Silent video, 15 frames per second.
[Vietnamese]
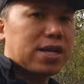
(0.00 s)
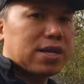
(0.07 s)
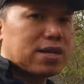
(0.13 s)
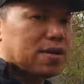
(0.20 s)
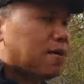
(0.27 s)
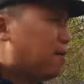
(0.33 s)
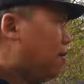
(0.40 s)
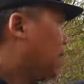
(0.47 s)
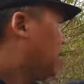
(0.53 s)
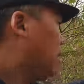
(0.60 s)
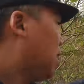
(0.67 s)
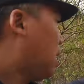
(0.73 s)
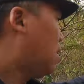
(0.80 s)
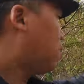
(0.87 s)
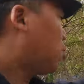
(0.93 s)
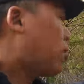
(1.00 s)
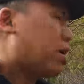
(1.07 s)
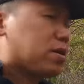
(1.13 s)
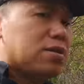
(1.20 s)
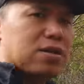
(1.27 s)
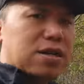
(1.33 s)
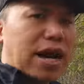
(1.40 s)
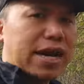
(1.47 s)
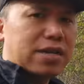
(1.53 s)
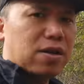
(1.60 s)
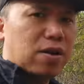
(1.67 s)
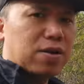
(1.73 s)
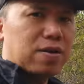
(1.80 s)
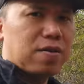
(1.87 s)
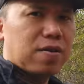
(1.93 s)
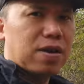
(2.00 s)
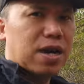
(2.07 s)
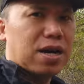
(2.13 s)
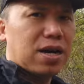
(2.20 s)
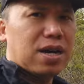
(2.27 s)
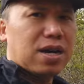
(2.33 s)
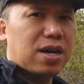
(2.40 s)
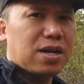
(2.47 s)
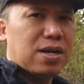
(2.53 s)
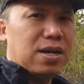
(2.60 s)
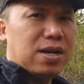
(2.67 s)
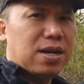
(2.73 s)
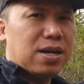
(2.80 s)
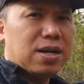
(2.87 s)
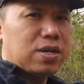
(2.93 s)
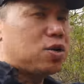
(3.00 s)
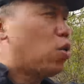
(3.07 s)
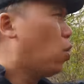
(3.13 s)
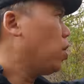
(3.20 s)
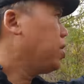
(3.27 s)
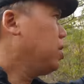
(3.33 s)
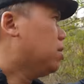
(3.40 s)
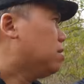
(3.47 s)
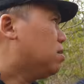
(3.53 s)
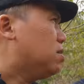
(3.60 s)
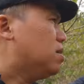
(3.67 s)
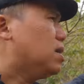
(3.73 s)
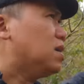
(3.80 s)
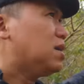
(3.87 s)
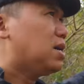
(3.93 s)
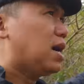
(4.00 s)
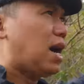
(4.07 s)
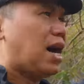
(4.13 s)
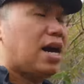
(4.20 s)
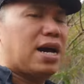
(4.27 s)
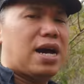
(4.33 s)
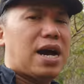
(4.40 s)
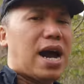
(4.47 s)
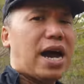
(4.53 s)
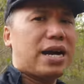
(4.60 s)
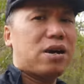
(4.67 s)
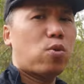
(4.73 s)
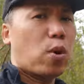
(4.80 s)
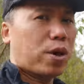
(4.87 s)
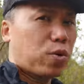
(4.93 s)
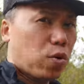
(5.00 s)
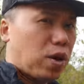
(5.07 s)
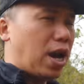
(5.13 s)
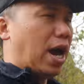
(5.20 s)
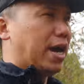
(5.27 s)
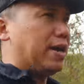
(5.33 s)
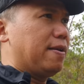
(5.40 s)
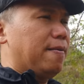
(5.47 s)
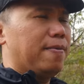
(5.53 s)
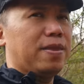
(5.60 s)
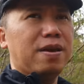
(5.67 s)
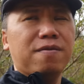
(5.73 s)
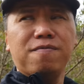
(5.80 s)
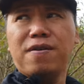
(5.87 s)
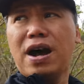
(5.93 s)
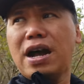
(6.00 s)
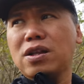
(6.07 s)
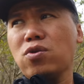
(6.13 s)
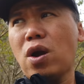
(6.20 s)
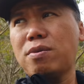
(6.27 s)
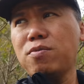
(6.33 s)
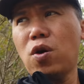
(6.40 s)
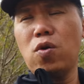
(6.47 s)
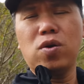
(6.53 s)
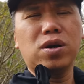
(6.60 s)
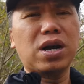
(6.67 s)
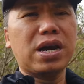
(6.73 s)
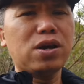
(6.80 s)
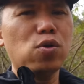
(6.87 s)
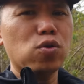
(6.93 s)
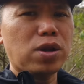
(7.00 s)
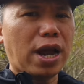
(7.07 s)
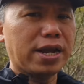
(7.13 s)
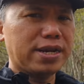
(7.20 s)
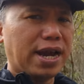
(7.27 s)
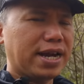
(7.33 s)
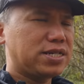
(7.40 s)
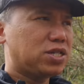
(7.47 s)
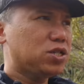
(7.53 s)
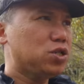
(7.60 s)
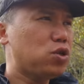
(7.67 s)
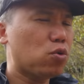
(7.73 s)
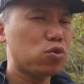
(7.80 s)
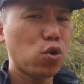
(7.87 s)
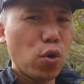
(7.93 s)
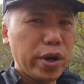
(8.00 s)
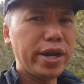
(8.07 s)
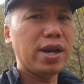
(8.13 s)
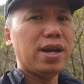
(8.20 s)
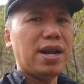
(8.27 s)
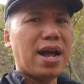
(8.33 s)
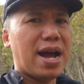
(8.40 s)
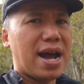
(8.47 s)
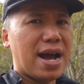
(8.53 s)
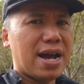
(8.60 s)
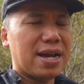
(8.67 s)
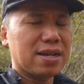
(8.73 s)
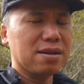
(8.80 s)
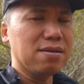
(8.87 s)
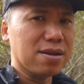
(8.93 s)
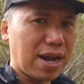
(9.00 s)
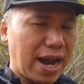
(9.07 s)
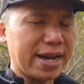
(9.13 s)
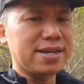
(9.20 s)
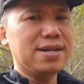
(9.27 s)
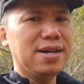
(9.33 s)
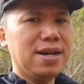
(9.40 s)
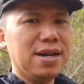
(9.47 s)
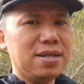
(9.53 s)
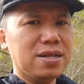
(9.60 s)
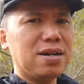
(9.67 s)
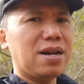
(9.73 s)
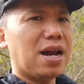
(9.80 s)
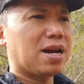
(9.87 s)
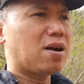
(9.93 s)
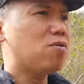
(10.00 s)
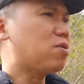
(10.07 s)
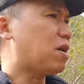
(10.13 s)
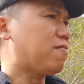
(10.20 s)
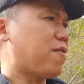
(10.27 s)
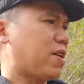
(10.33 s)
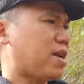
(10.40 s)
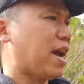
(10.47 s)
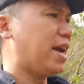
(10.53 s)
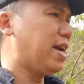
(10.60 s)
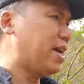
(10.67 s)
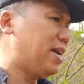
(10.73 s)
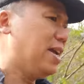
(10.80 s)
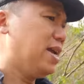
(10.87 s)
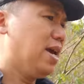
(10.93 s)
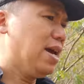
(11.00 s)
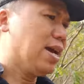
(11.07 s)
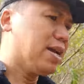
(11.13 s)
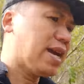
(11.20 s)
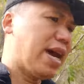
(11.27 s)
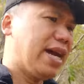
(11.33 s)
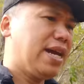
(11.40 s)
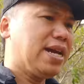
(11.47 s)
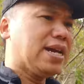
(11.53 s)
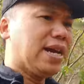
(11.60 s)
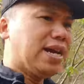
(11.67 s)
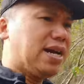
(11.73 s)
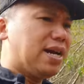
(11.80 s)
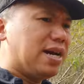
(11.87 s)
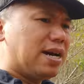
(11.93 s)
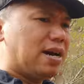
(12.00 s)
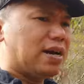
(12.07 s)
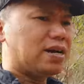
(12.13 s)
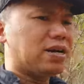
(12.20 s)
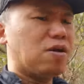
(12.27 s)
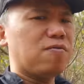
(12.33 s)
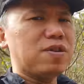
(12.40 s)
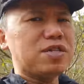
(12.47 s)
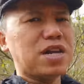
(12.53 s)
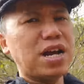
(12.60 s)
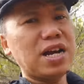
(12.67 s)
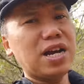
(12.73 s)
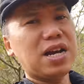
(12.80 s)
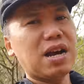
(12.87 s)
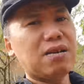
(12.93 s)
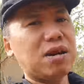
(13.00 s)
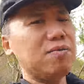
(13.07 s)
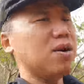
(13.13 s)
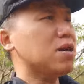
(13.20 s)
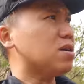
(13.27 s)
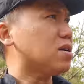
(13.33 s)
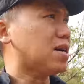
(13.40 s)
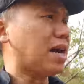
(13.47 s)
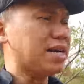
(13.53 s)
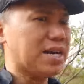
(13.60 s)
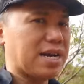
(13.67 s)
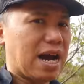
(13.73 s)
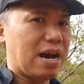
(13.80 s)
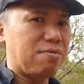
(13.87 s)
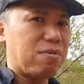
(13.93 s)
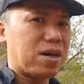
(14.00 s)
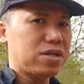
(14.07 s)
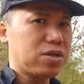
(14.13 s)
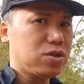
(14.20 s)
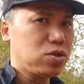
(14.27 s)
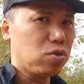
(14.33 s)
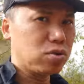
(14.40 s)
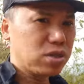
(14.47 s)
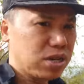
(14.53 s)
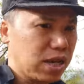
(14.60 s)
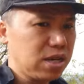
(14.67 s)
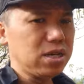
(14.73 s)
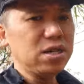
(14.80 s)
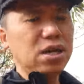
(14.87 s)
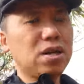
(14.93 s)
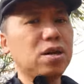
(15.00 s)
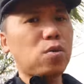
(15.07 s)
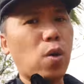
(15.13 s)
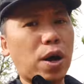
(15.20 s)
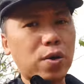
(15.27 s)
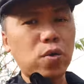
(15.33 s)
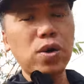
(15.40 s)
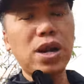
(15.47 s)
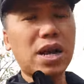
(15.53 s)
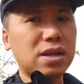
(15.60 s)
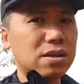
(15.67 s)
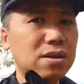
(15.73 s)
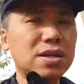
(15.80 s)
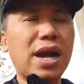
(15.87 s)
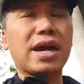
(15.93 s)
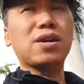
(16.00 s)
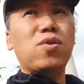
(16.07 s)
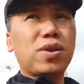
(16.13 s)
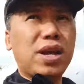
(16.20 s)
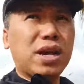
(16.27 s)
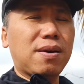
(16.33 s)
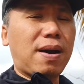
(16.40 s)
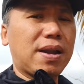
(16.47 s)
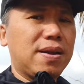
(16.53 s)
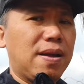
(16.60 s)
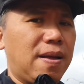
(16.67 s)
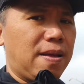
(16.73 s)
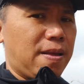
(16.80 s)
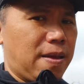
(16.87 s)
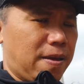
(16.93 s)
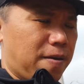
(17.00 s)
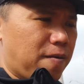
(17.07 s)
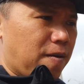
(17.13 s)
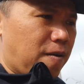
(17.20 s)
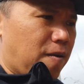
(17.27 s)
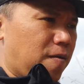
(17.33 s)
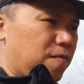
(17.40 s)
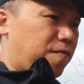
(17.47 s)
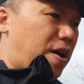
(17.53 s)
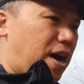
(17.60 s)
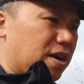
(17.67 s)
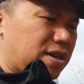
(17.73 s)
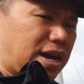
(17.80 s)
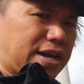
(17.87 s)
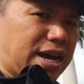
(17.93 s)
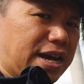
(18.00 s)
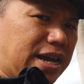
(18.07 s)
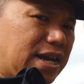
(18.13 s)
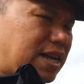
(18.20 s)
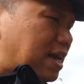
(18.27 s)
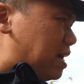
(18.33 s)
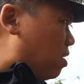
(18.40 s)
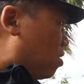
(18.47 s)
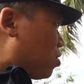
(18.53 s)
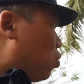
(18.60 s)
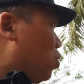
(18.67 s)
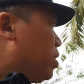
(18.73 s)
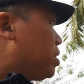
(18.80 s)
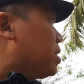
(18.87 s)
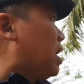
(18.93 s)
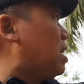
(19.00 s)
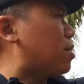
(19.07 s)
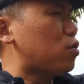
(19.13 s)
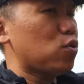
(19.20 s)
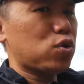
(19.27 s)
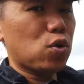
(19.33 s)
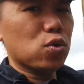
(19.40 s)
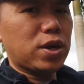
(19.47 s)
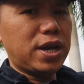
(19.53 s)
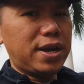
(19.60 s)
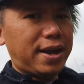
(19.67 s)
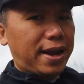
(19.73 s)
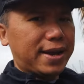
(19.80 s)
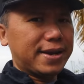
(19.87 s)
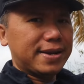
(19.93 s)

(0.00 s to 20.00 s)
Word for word: đoạn uh, một đoạn tường thành thôi uh, nối giữa uh, hai cái quả núi lại và toàn bộ cái khu thành này sử dụng núi là tường thành tức là không cần phải thay thay cái uh, không phải xây các cái bức tường thành gì cả mà sử dụng chính những cái quả núi là tường thành luôn ha các bạn và ở tại đây thì có núi đây là núi tô thị